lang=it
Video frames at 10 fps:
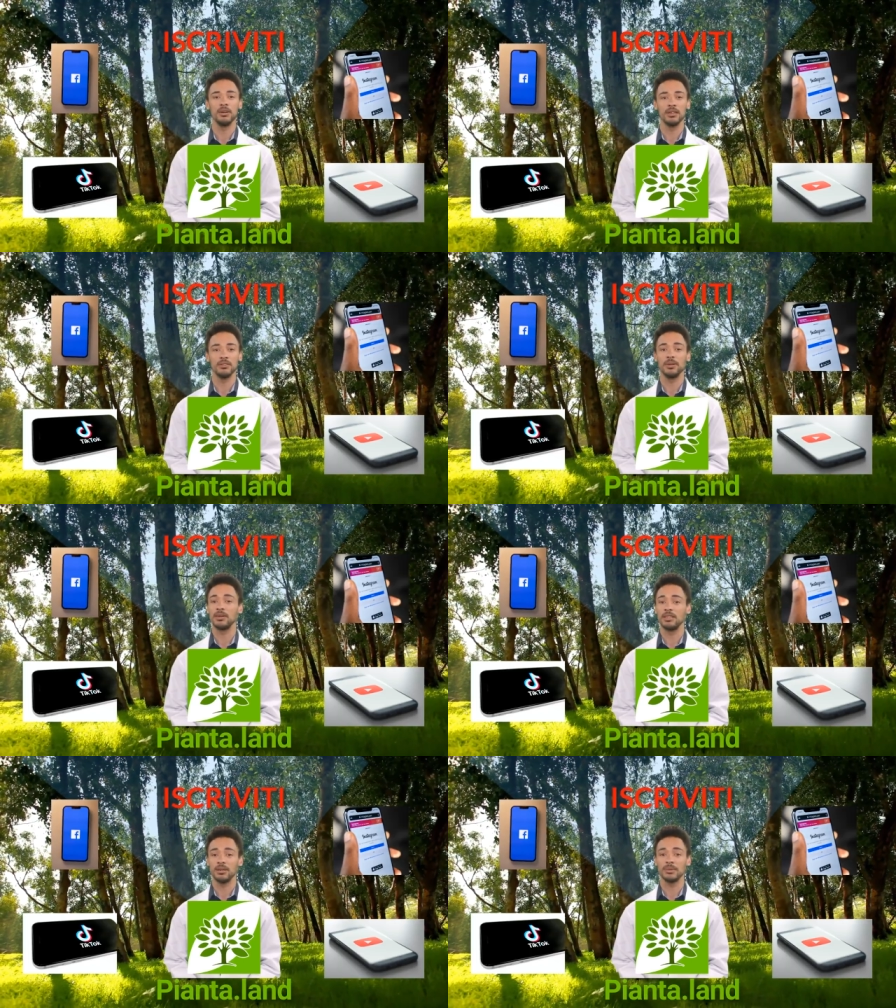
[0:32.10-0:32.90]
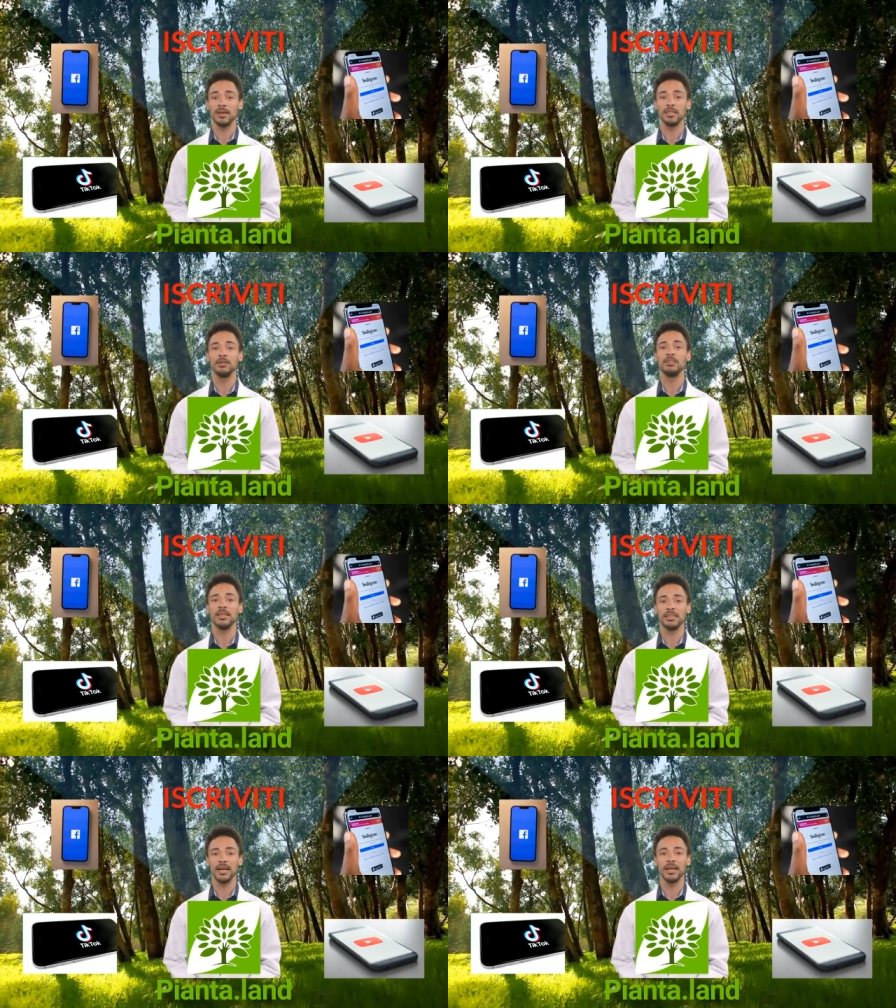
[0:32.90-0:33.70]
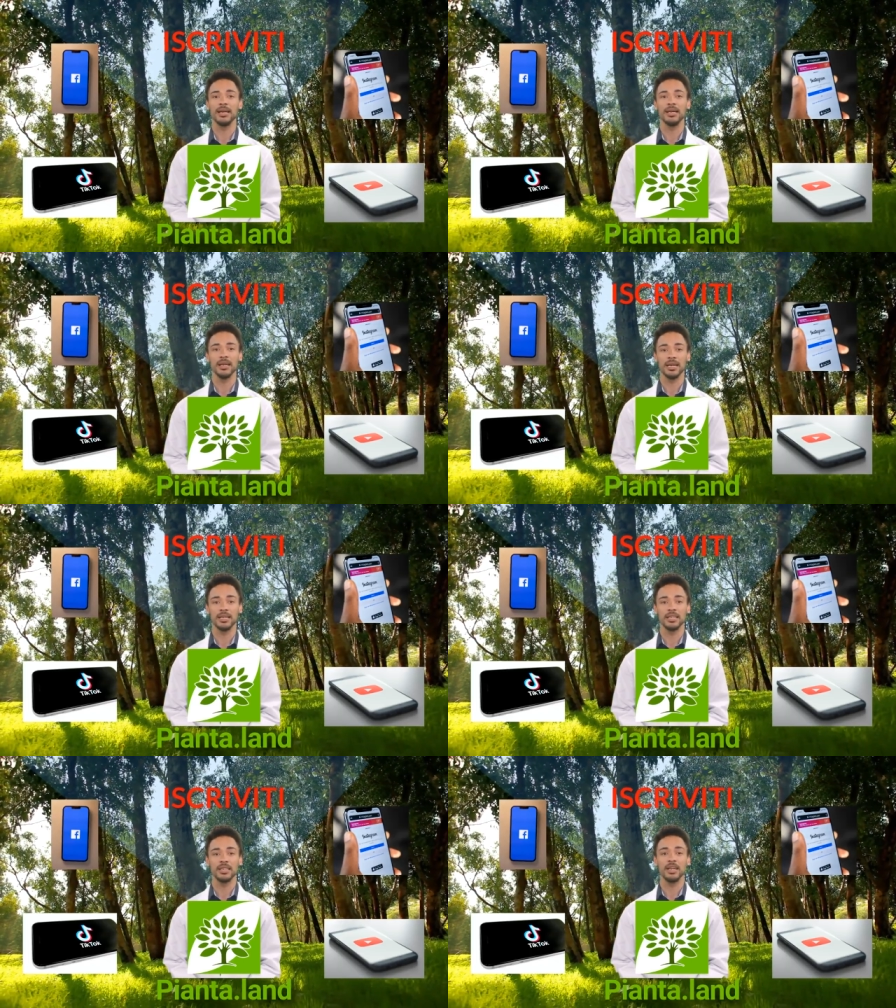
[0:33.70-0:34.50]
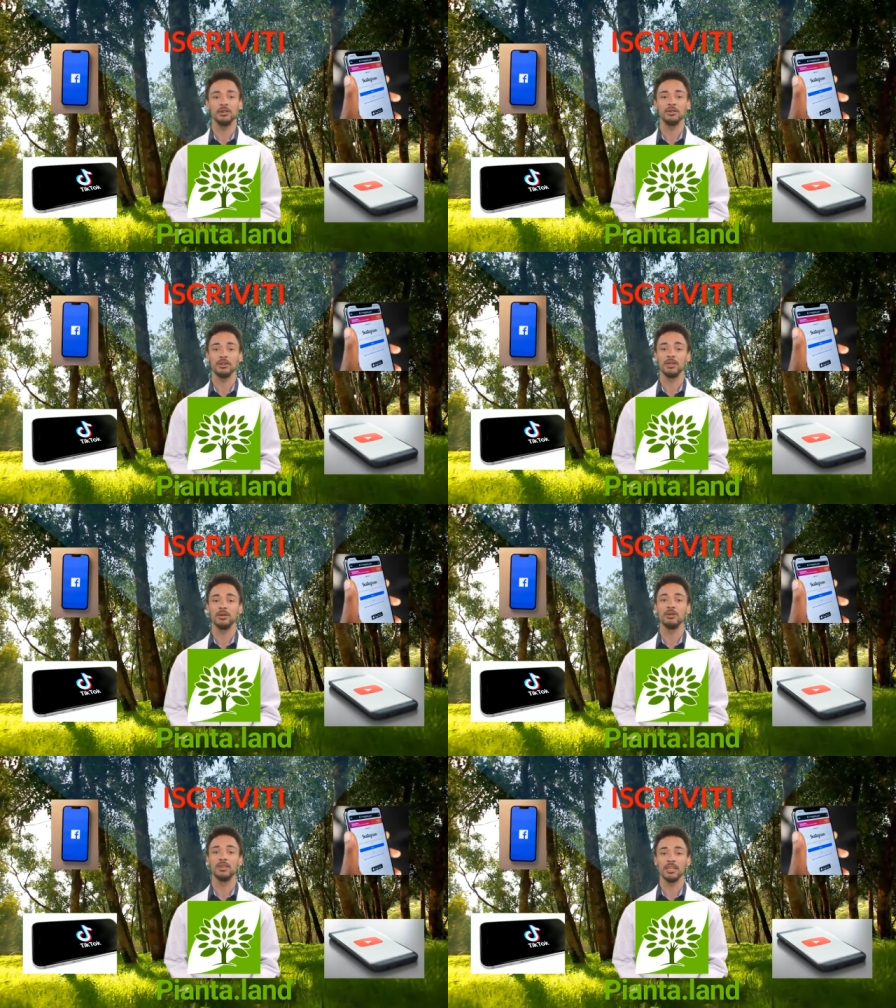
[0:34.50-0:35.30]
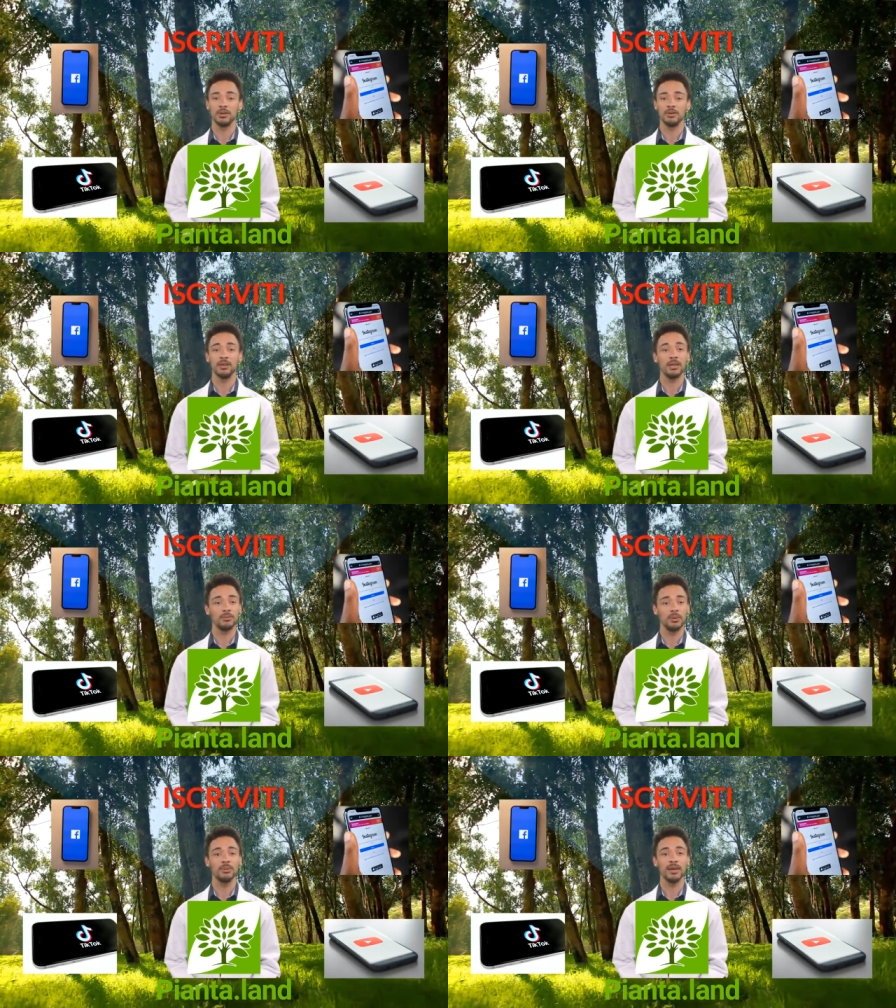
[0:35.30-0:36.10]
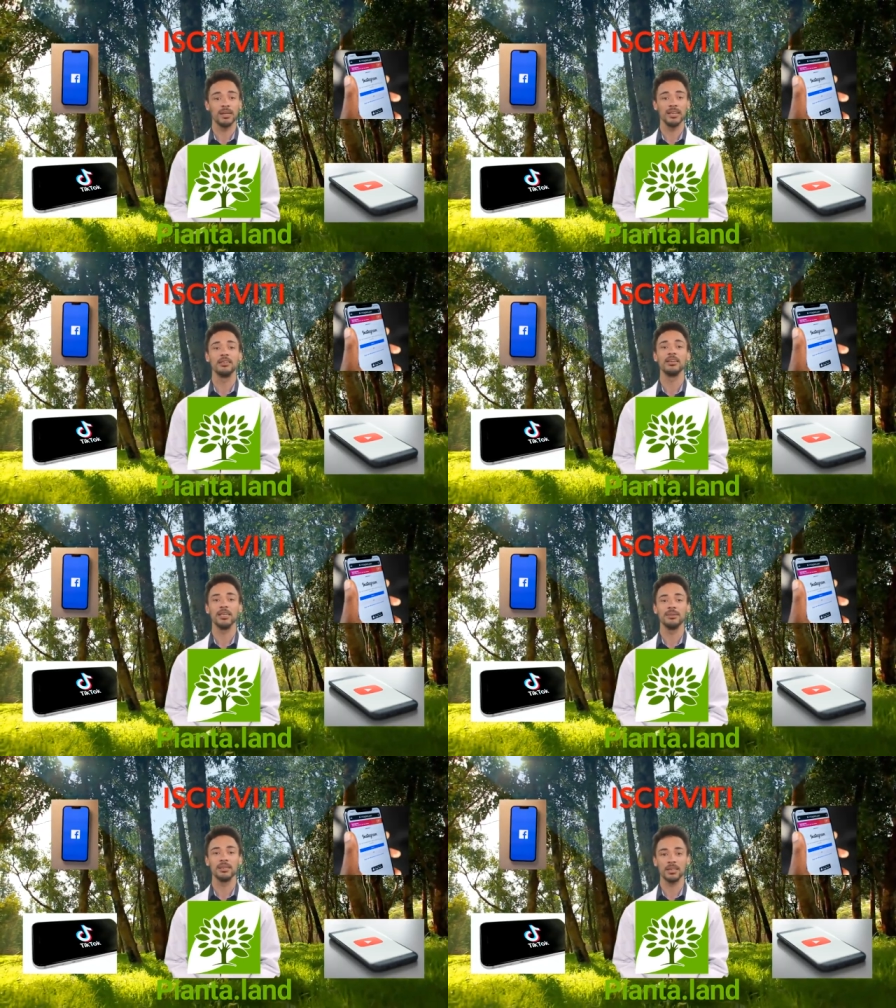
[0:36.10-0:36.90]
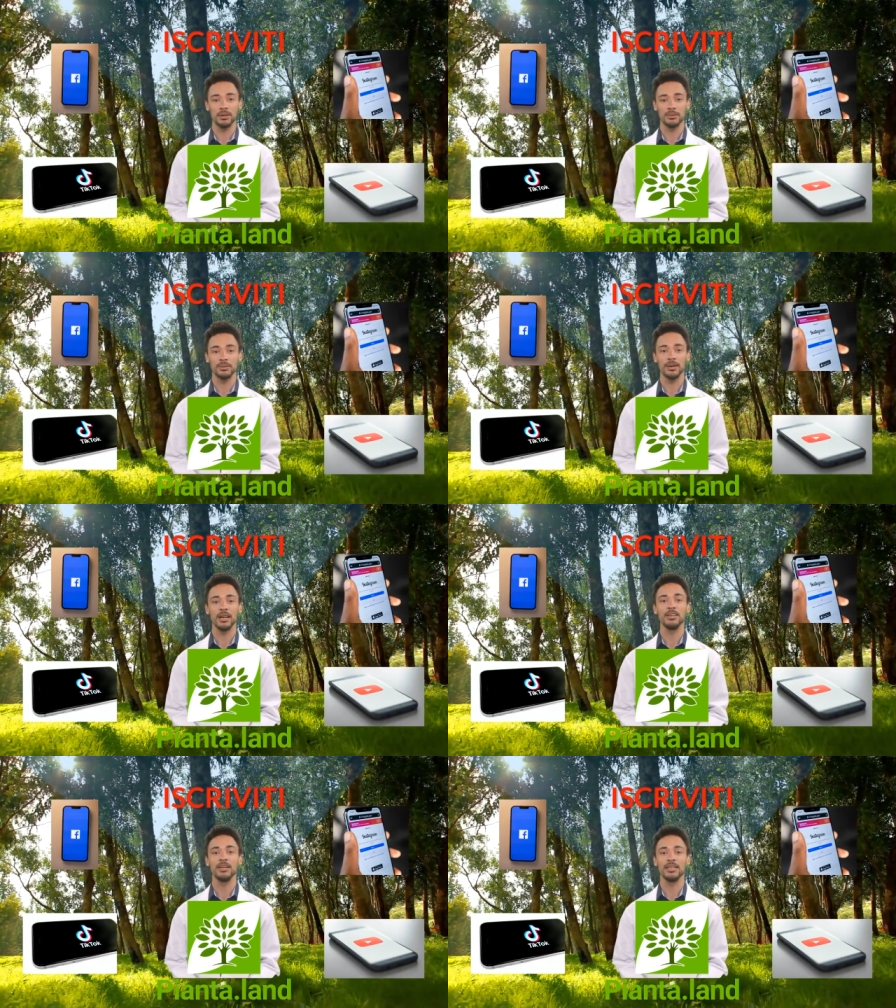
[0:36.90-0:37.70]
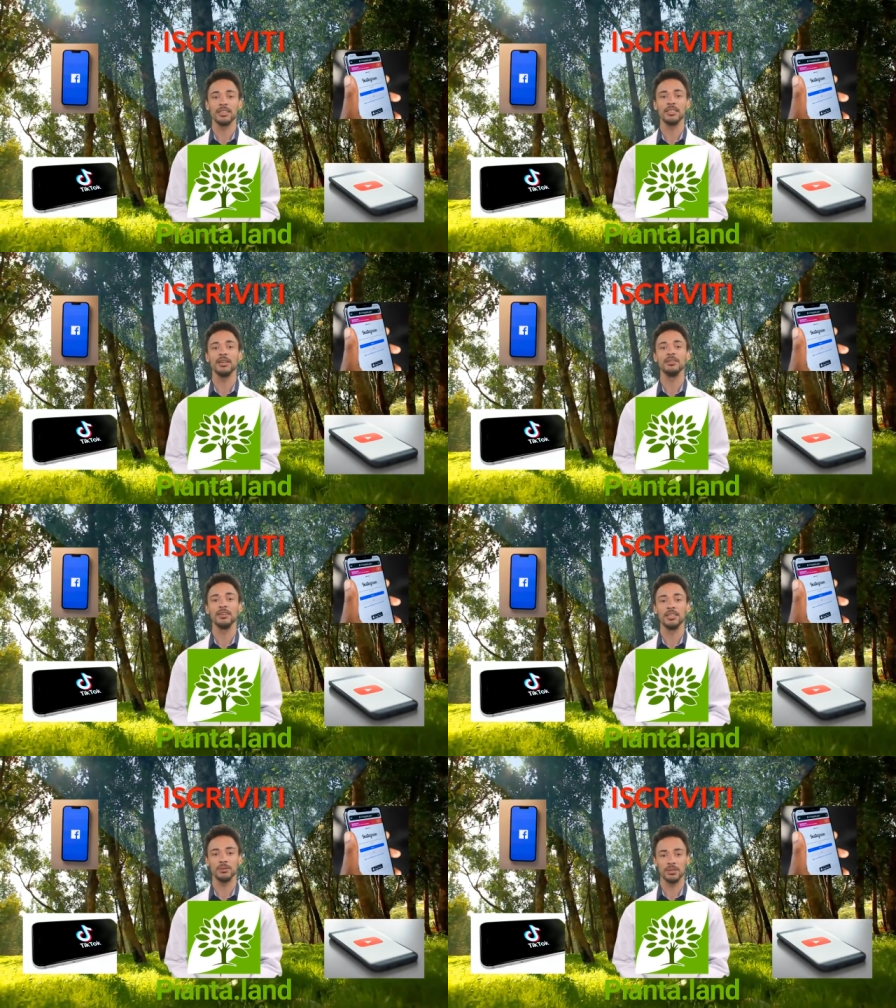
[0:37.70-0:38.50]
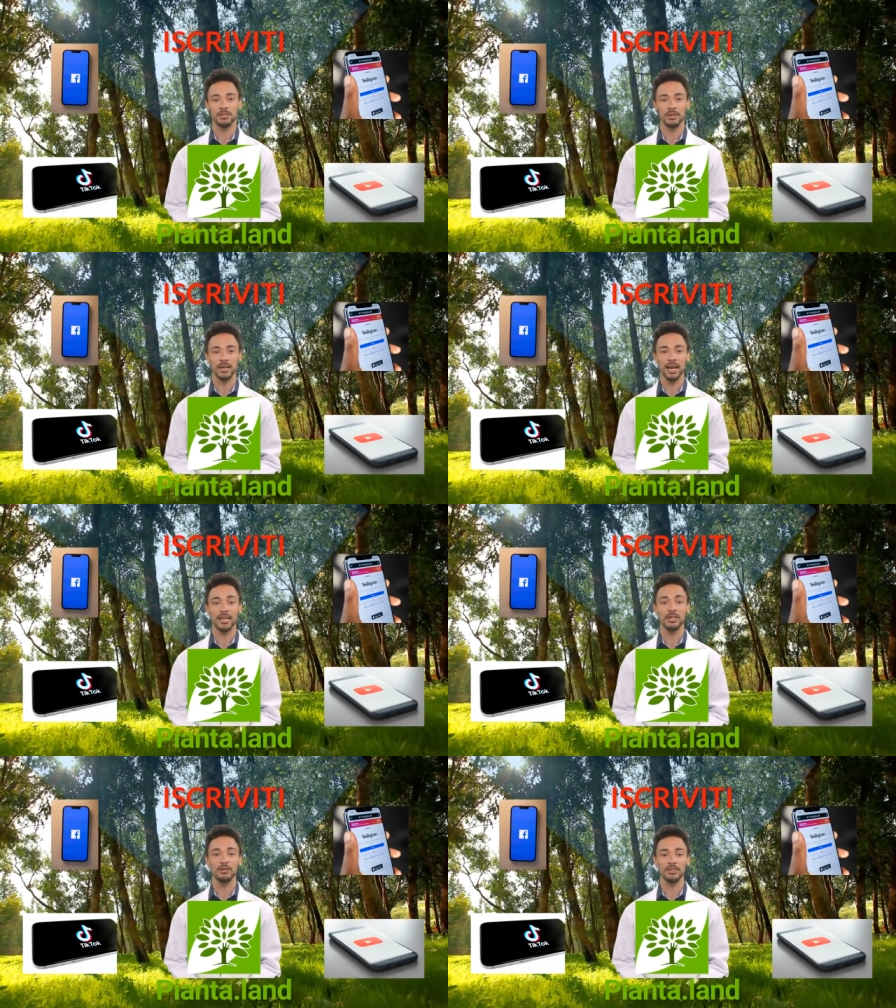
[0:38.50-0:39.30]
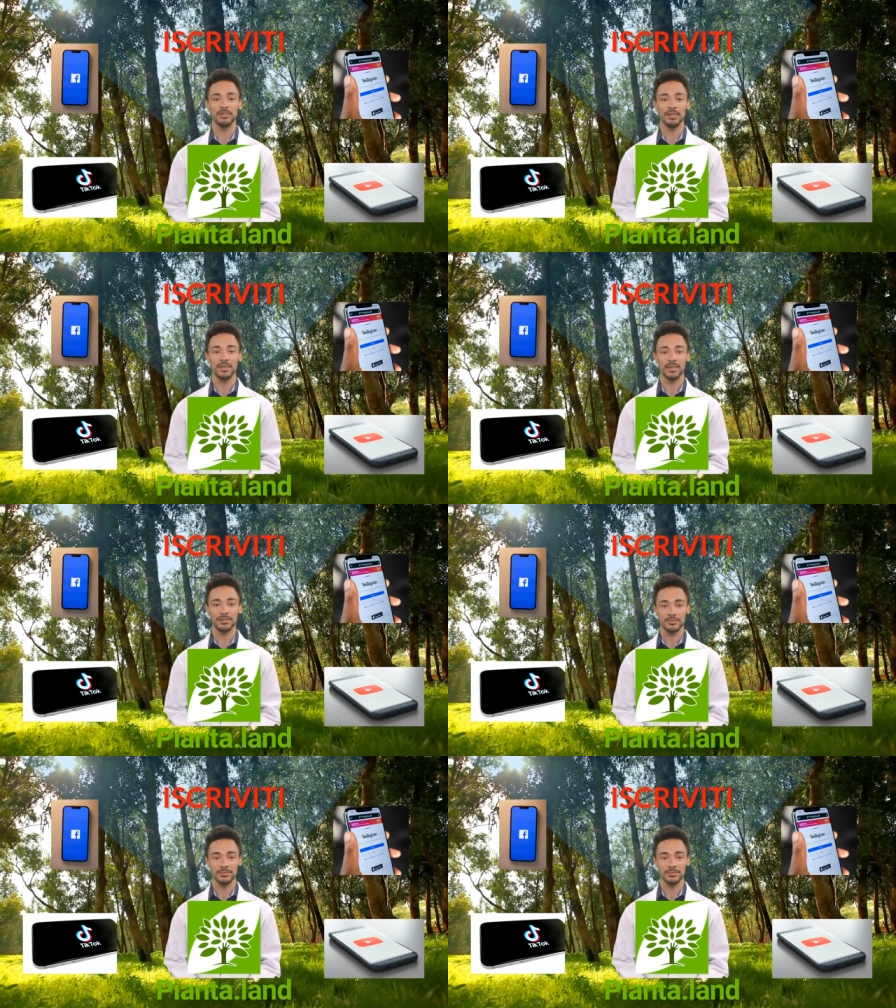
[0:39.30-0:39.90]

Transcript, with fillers: le informazioni medico-sanitarie, ti chiedo due secondi del tuo tempo per chiederti di mettere un mi piace e di iscriverti a questo canale e condividere.